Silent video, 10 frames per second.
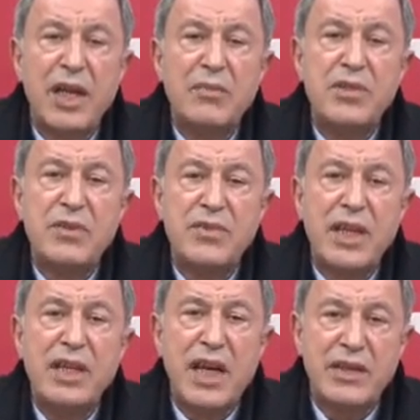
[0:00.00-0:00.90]
bizim
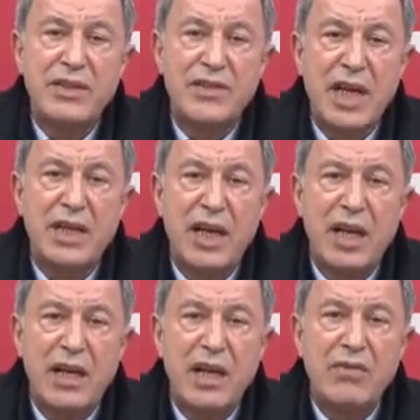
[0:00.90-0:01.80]
seyyar sahra
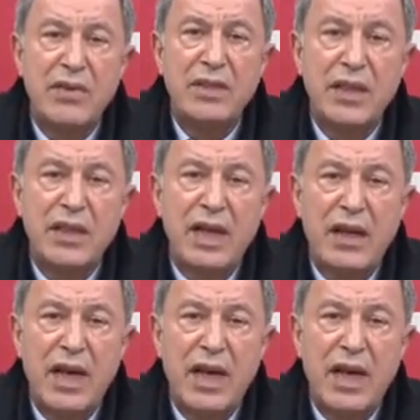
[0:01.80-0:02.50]
fırınları da